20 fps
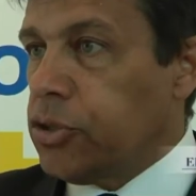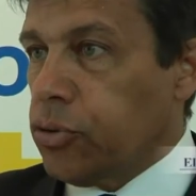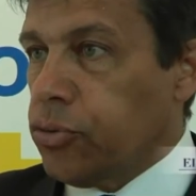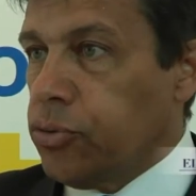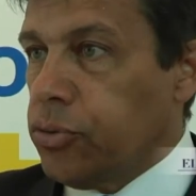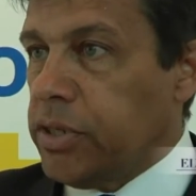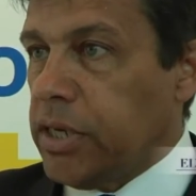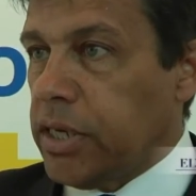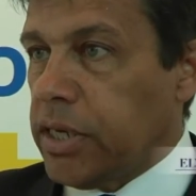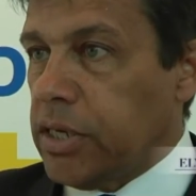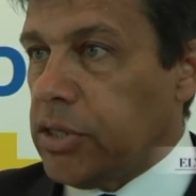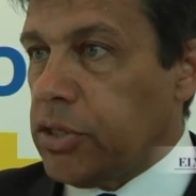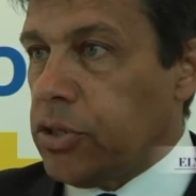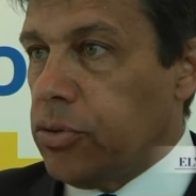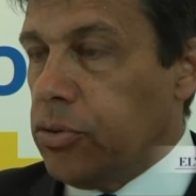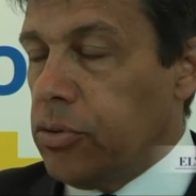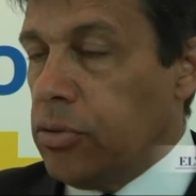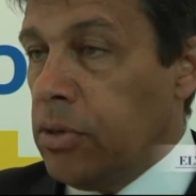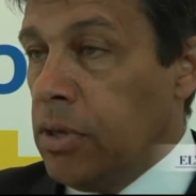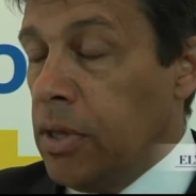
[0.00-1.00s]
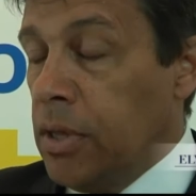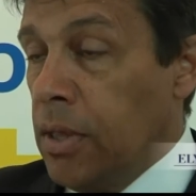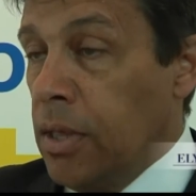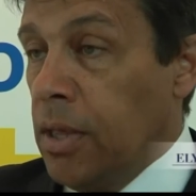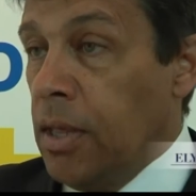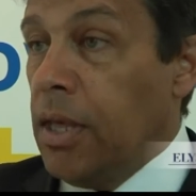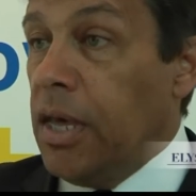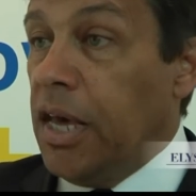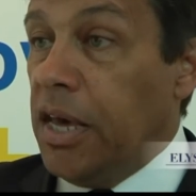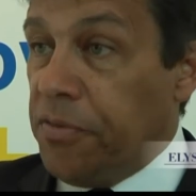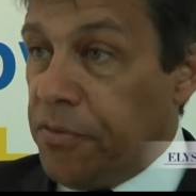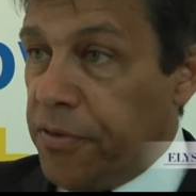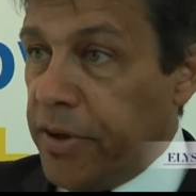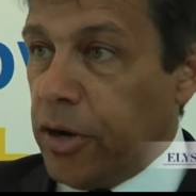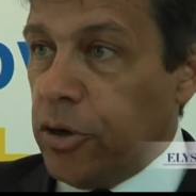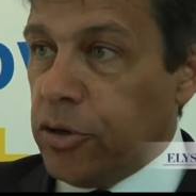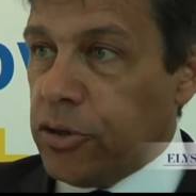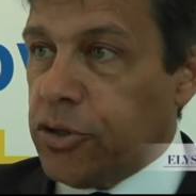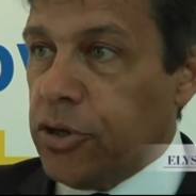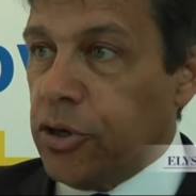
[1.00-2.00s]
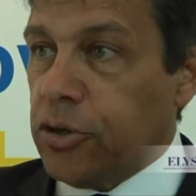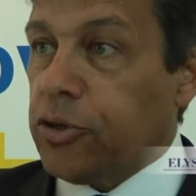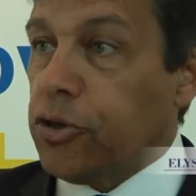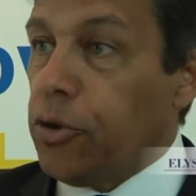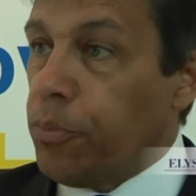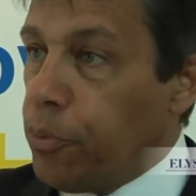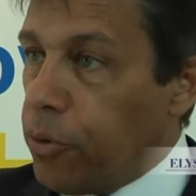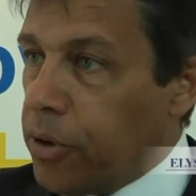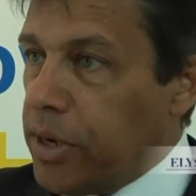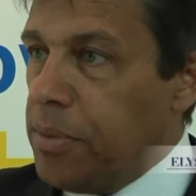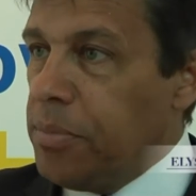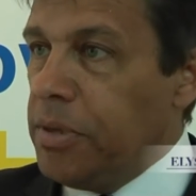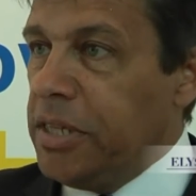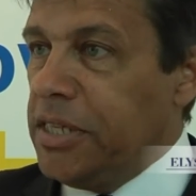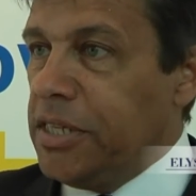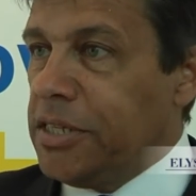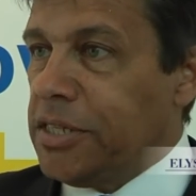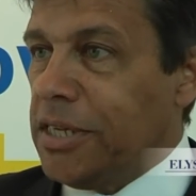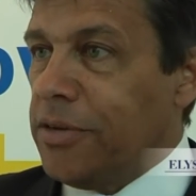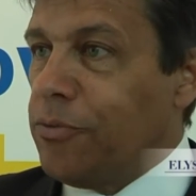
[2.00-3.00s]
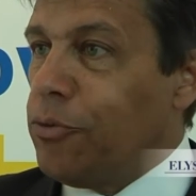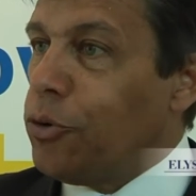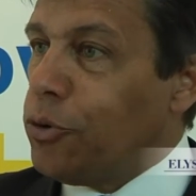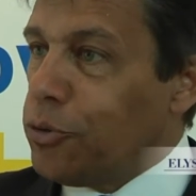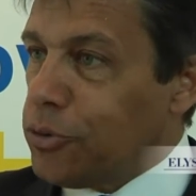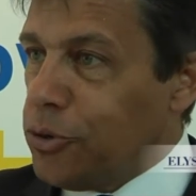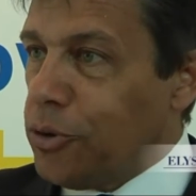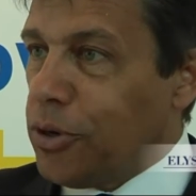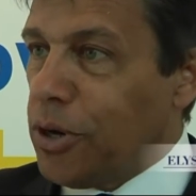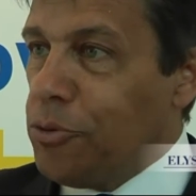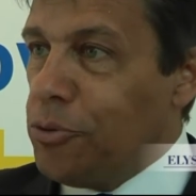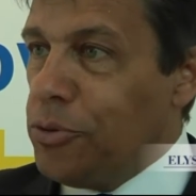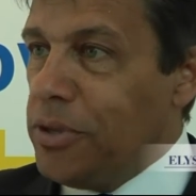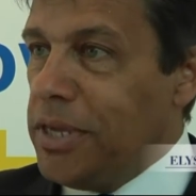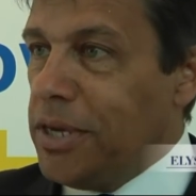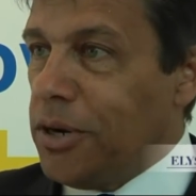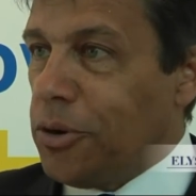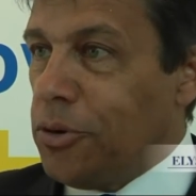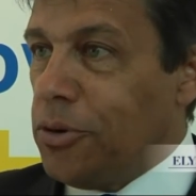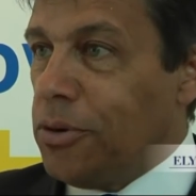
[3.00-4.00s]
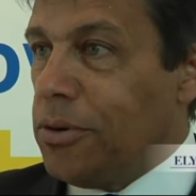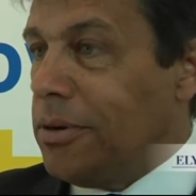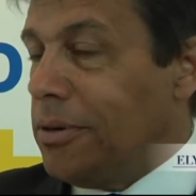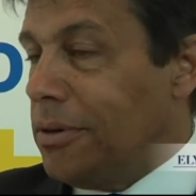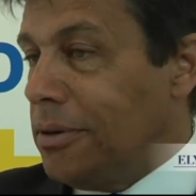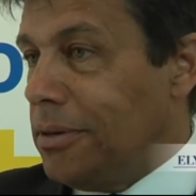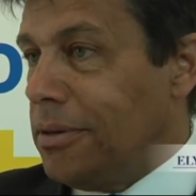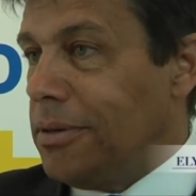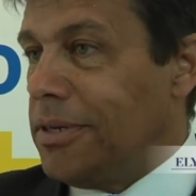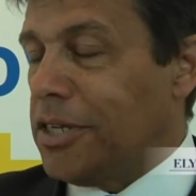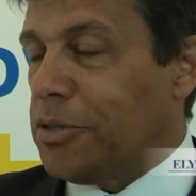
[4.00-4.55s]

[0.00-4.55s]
sur toutes ces questions, et faire en sorte que pour les ministres qui vont se réunir euh,